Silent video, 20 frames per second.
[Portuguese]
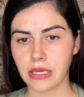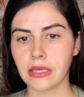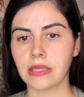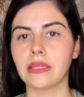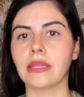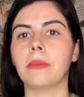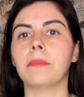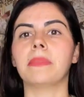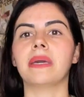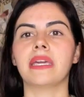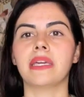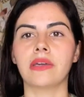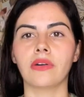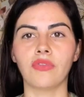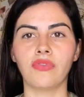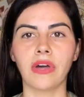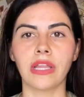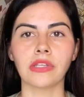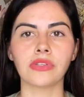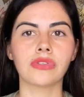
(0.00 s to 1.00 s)
também eu
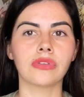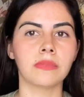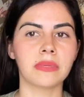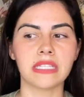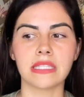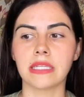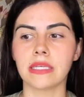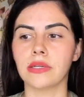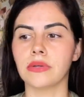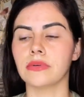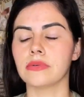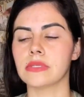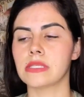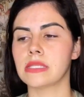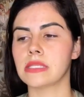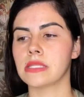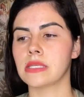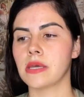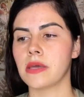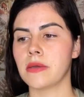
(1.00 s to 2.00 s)
falo sobre
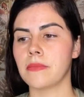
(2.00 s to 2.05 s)
Deus,